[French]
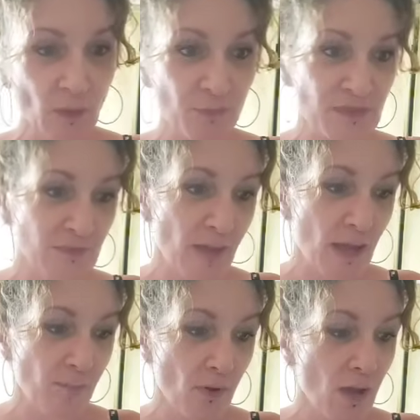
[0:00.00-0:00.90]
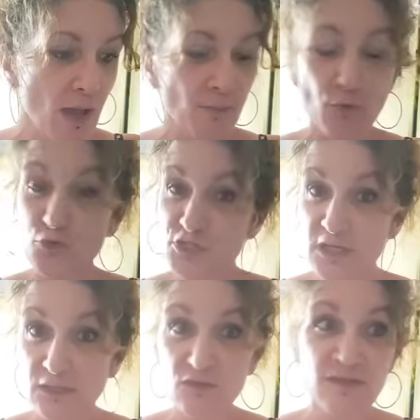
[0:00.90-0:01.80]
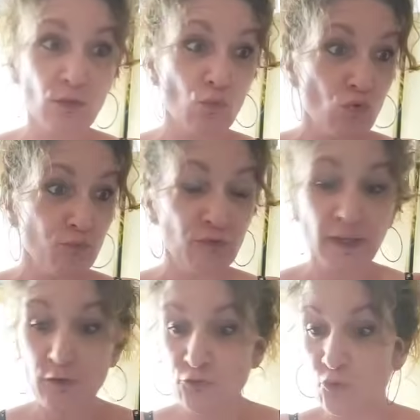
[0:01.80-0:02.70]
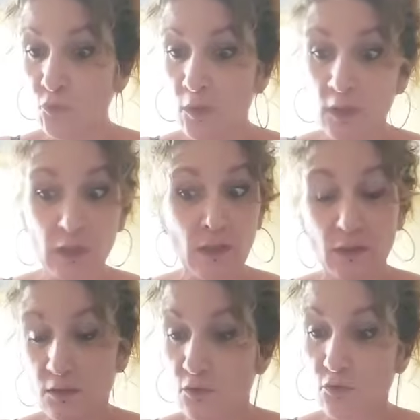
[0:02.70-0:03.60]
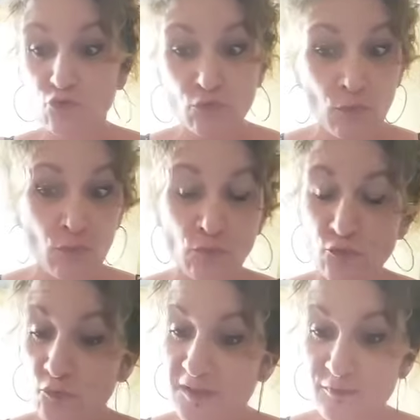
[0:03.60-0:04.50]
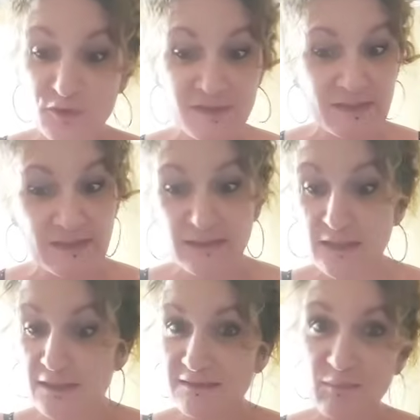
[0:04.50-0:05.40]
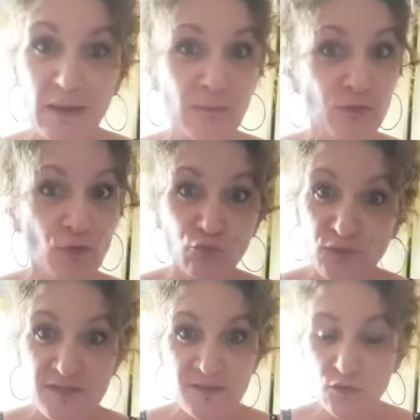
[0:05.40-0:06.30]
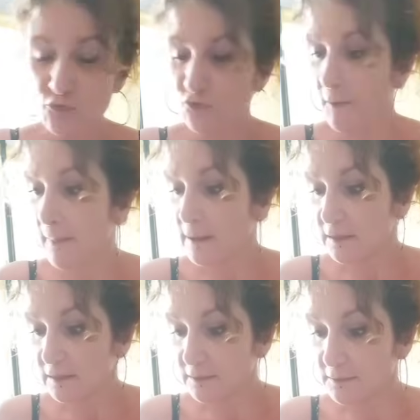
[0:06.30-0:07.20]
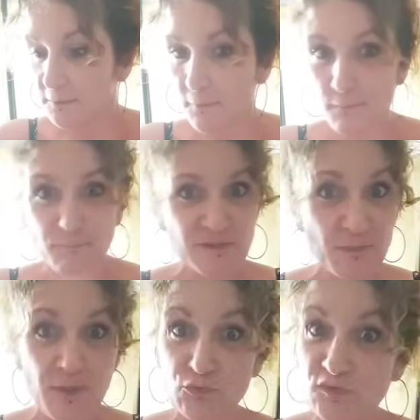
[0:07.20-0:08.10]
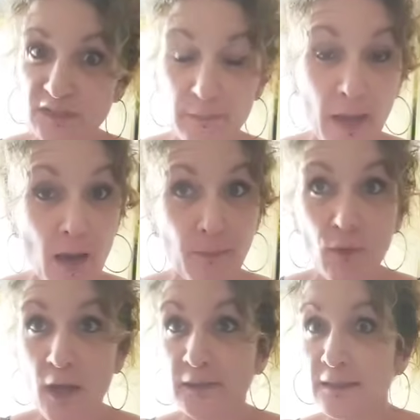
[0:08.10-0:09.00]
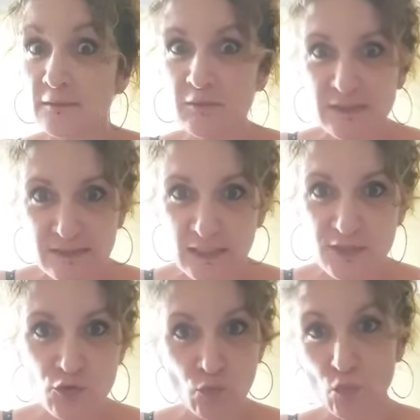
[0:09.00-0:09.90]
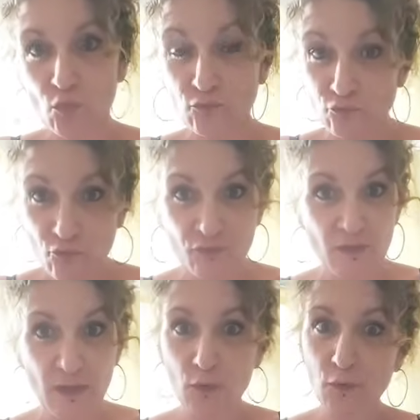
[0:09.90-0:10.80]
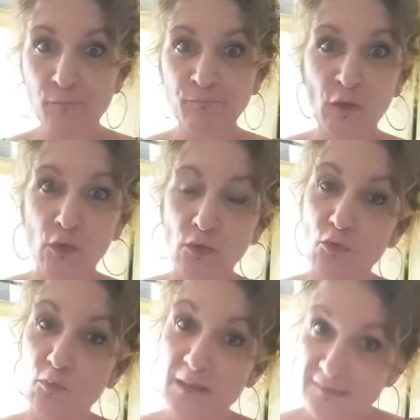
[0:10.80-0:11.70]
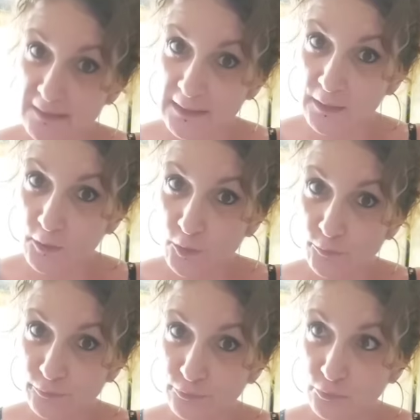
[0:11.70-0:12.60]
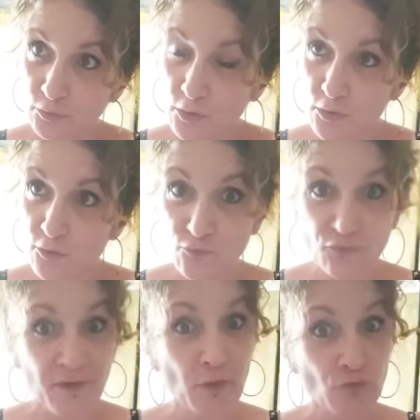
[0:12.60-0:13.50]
peut-être par rapport à un projet, dans un groupe, une réunion, tout le monde expose ses idées, ça part un peu dans tous les sens. ça peut être aussi par rapport à une administration où vous devez batailler pour euh, vous faire